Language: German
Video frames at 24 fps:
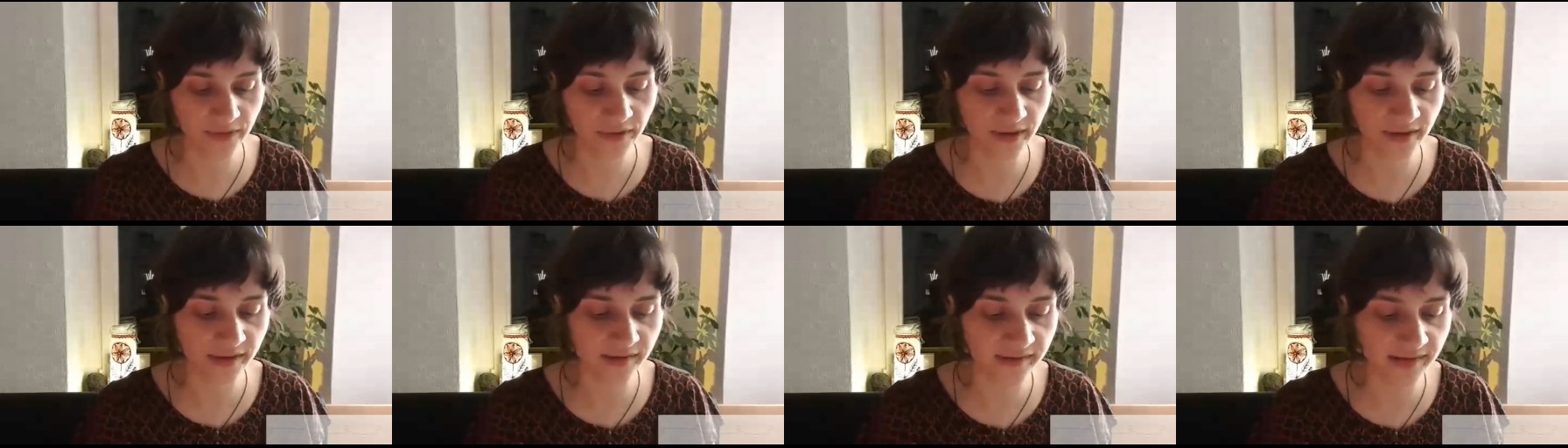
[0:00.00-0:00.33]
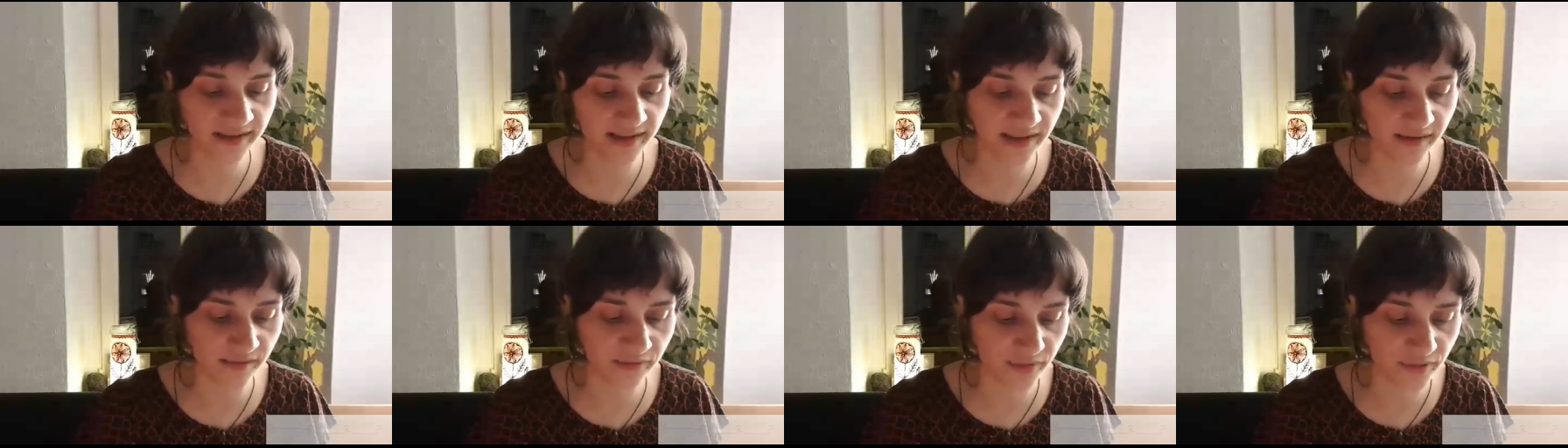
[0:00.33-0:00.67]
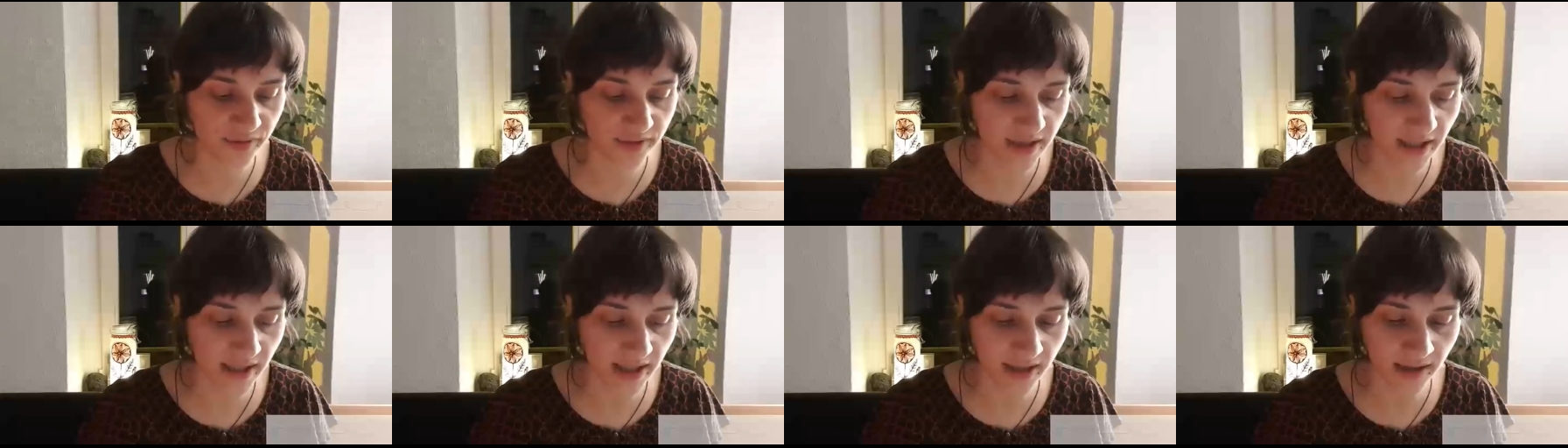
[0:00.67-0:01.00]
ihre Sehnsucht
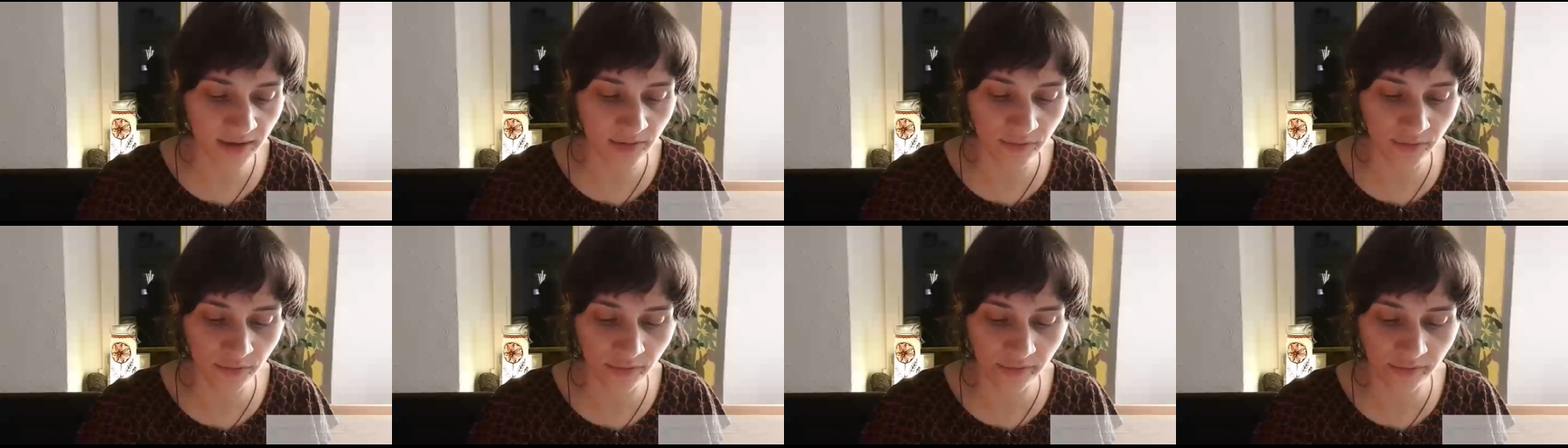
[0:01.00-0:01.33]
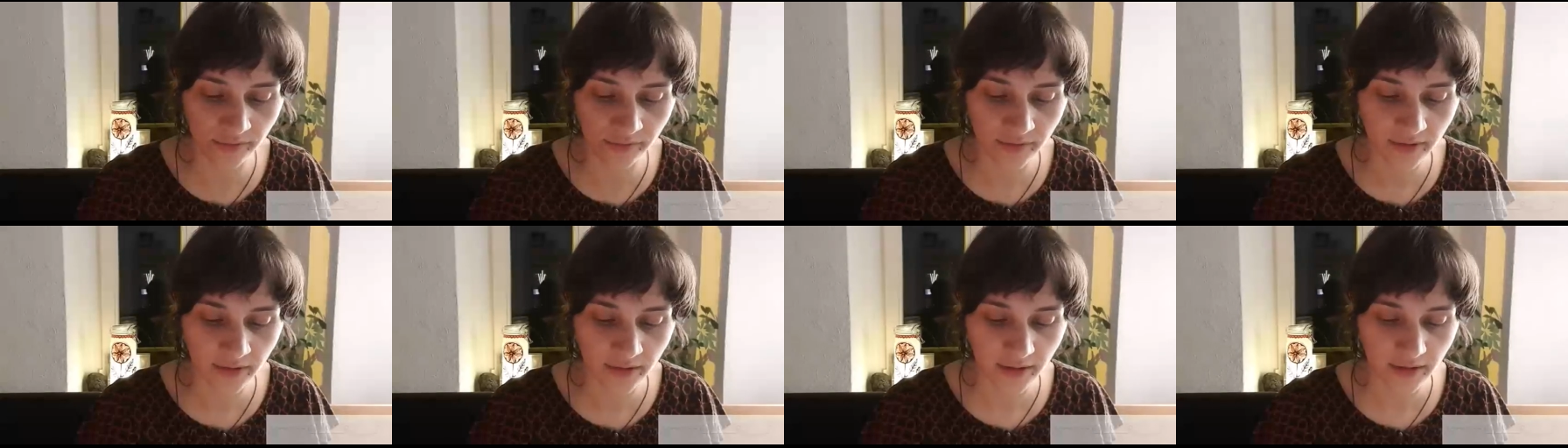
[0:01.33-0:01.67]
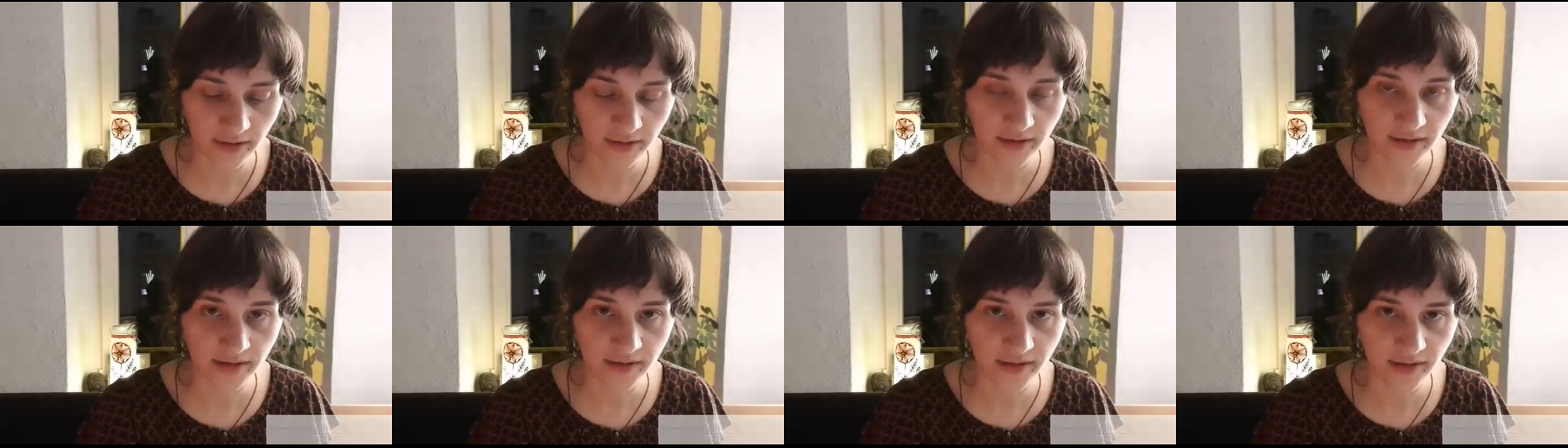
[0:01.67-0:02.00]
nach Erlösung,
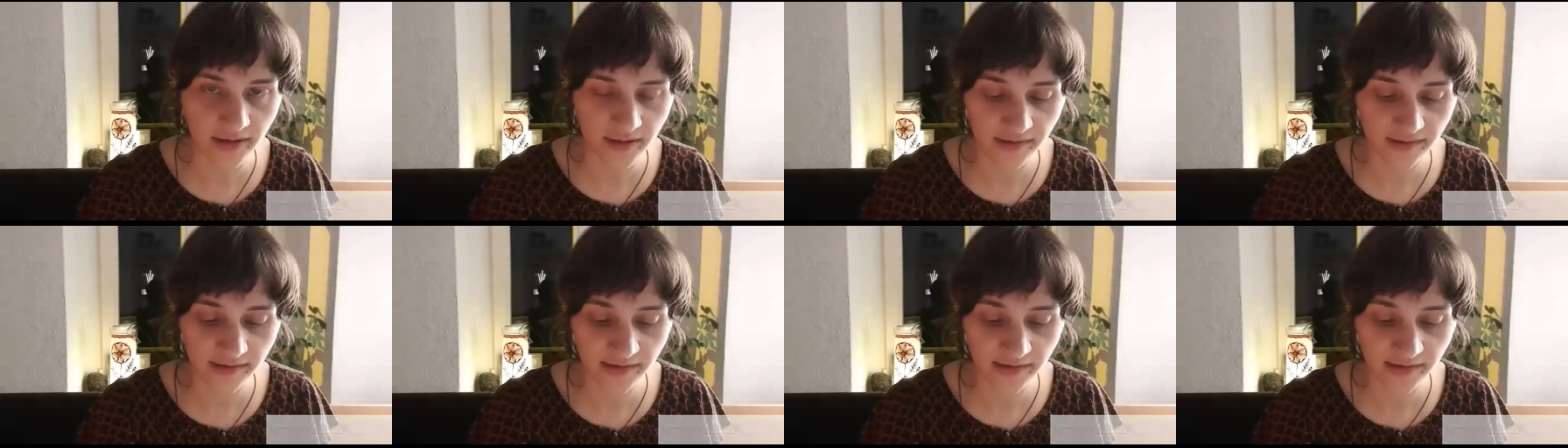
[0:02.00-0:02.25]
denn